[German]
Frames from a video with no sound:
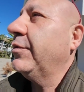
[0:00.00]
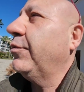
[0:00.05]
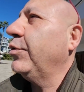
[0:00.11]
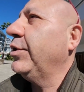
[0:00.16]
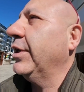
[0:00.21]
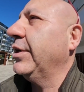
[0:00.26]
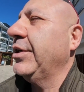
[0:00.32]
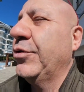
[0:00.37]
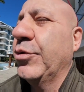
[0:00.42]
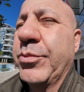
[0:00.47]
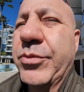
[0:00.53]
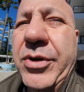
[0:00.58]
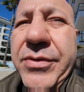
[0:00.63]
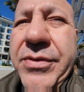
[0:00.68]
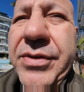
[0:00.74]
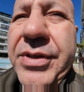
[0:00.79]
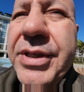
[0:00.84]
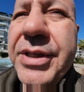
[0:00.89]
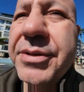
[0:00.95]
Ich wohne ja nicht
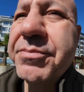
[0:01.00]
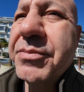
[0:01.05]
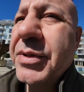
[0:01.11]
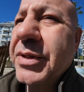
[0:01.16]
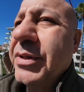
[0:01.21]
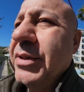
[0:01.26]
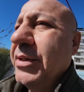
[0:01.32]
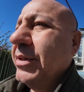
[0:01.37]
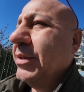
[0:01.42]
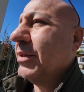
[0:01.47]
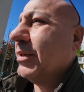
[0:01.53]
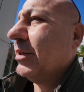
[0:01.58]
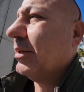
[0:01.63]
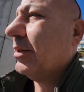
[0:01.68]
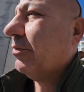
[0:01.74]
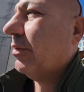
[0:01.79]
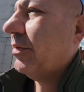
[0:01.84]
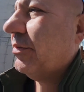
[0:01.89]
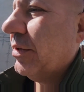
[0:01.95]
umsonst hier.
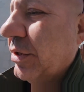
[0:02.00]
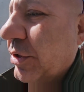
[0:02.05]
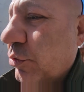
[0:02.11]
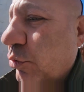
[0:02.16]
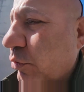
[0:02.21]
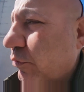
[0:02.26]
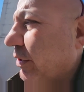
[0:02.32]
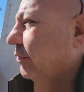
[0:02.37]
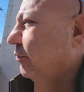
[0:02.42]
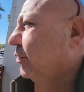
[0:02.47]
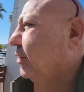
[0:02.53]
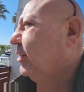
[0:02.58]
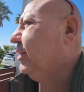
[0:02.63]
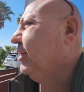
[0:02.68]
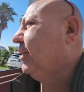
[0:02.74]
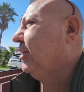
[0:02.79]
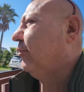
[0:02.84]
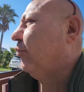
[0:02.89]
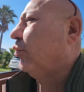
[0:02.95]
Wenn sie nicht gut wäre, würde
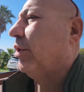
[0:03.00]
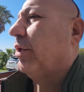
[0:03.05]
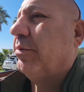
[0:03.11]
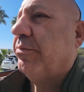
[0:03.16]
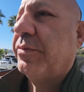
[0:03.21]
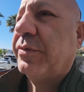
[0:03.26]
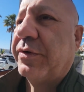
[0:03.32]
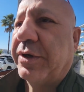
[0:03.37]
ich hier nicht wohnen.